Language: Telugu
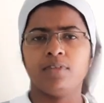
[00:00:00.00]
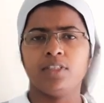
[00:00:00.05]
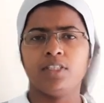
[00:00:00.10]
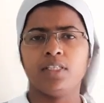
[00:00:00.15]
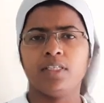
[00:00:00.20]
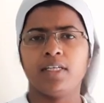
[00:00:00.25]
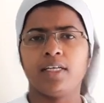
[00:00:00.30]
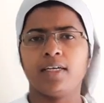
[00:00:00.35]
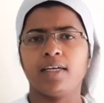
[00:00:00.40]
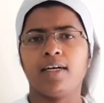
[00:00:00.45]

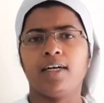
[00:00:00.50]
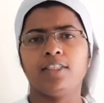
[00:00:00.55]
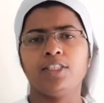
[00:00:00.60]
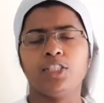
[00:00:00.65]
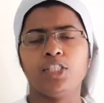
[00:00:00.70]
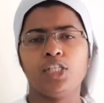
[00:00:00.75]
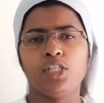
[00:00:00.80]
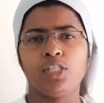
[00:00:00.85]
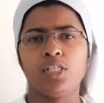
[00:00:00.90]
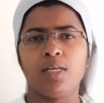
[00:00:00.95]
తిన్నగా
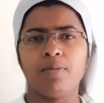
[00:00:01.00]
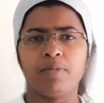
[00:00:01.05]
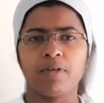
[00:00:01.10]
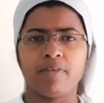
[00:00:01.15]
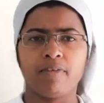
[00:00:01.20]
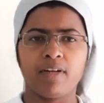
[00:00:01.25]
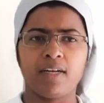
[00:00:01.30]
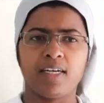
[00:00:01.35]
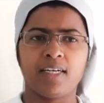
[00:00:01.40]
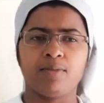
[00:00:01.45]
జేసులమ్మకి
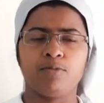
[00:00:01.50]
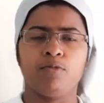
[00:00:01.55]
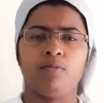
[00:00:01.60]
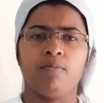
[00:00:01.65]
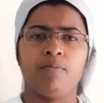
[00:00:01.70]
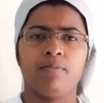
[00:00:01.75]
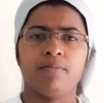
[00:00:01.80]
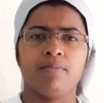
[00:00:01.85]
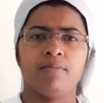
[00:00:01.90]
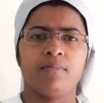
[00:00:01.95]
వెళ్ళడం
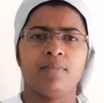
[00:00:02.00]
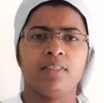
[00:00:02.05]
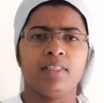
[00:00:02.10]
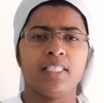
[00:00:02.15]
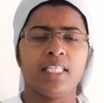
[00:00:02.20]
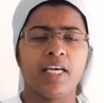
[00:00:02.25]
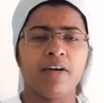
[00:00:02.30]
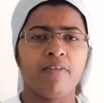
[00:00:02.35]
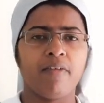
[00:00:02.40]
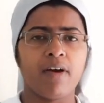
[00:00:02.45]

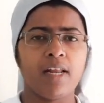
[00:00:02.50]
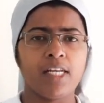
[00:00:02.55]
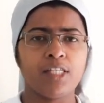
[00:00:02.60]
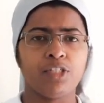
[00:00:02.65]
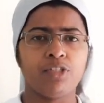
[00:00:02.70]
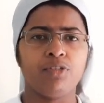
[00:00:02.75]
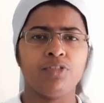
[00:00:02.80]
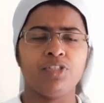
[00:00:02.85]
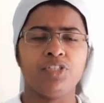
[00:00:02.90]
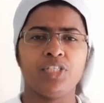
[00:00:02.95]
దేవాలయం
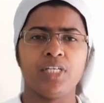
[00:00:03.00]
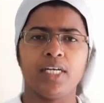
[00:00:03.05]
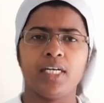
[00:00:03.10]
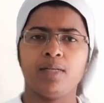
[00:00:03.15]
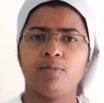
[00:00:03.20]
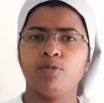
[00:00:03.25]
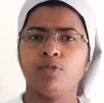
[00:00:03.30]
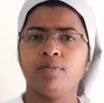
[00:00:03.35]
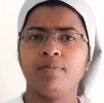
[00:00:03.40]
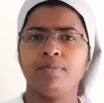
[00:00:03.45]
శుద్ధి
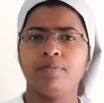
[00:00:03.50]
చేయడము